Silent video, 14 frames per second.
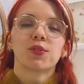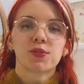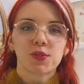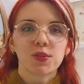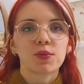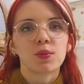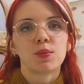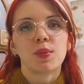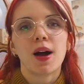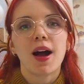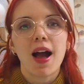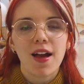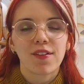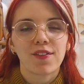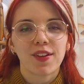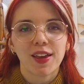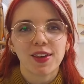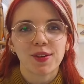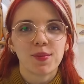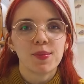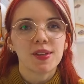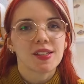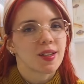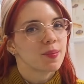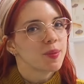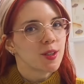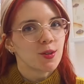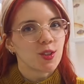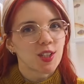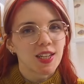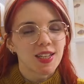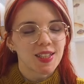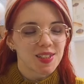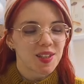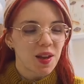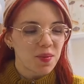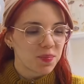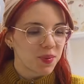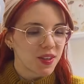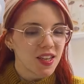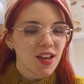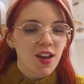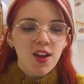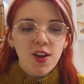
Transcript: de seconde main avec mes amis de chez Selpi.